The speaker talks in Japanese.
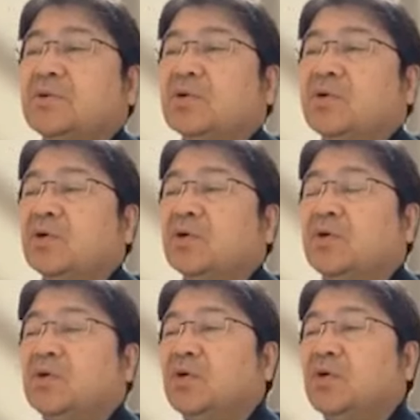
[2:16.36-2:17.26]

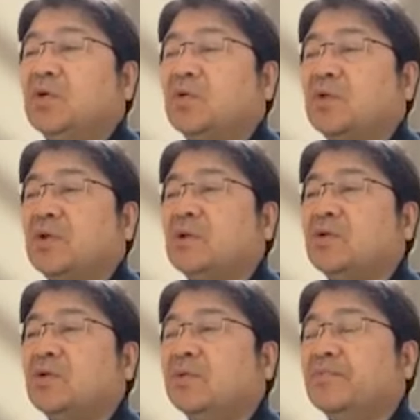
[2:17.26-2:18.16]
これは
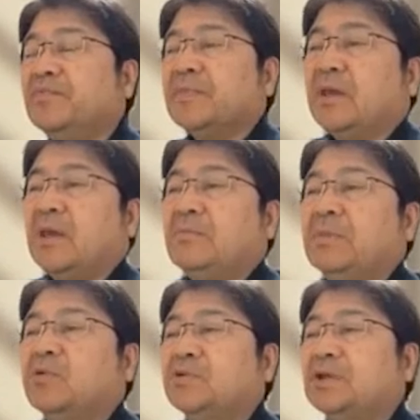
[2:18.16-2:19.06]
変微
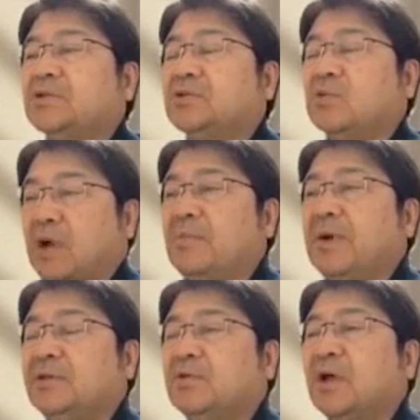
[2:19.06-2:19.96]
分方程式とか、
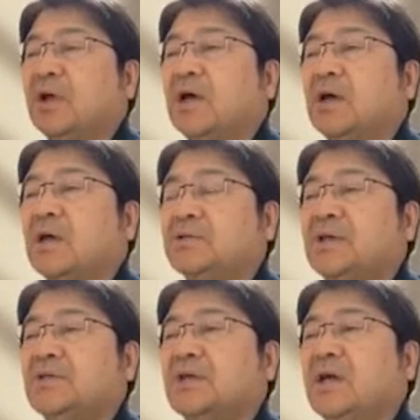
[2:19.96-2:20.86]
いろんな
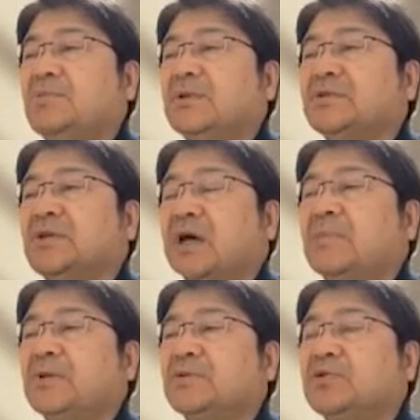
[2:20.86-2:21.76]
定式化があります
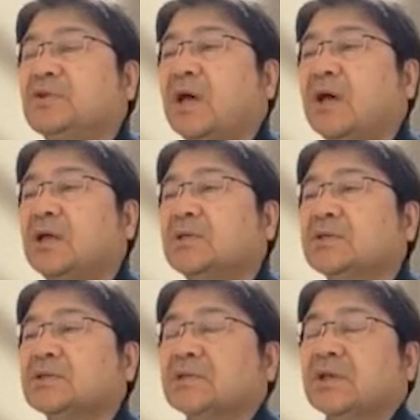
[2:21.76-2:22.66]
が、そういった、
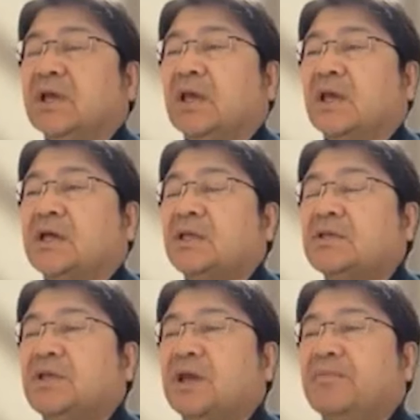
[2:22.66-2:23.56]

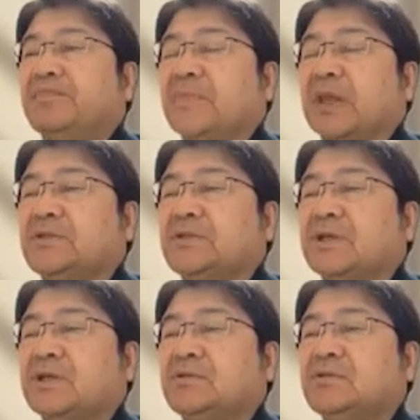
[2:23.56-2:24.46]
形で定
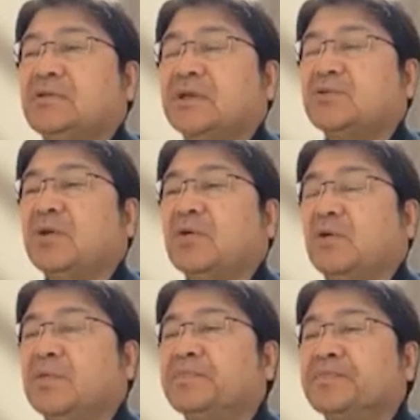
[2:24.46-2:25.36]
式化するんですが、それ
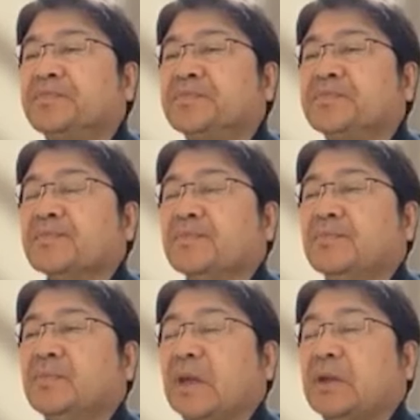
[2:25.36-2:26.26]
を、
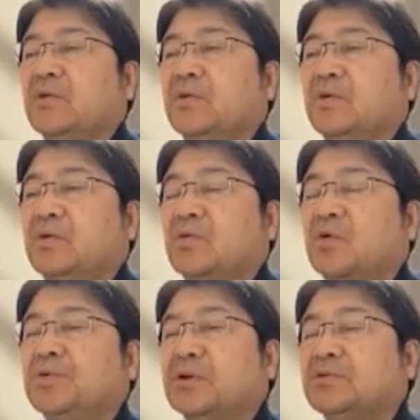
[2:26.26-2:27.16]

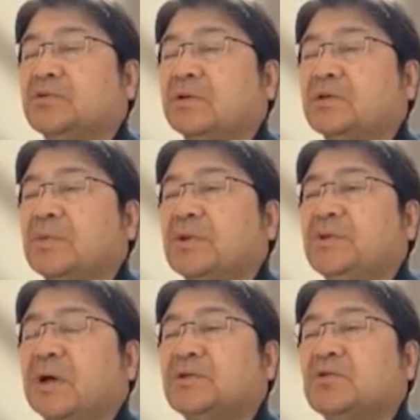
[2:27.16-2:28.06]
コンピューターを使うために
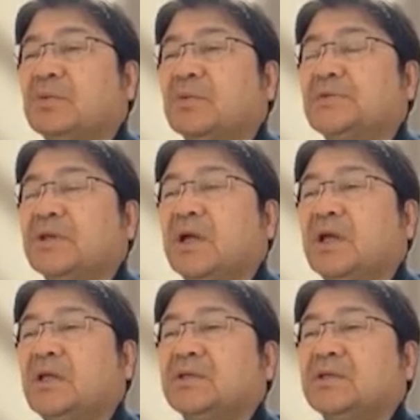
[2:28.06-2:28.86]
は、そのままじゃ